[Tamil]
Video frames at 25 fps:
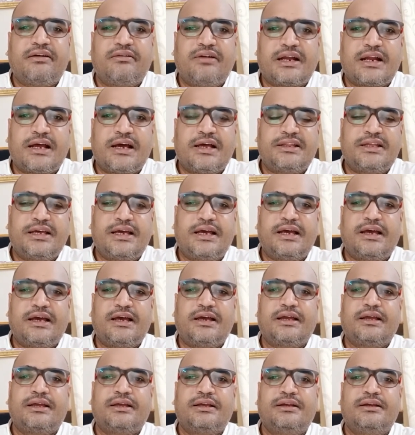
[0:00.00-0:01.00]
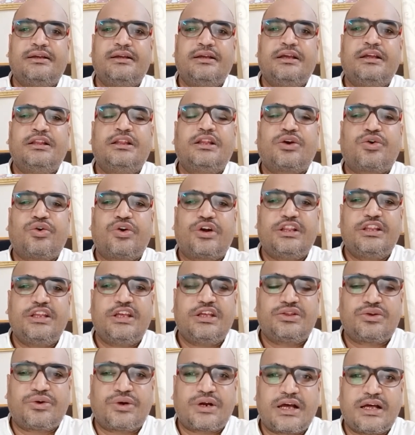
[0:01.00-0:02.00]
வராத இந்த குழந்தைய
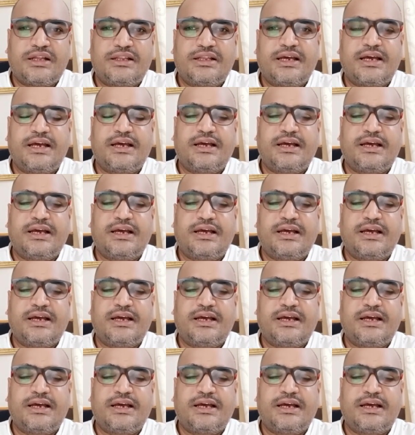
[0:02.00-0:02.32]
தொடாத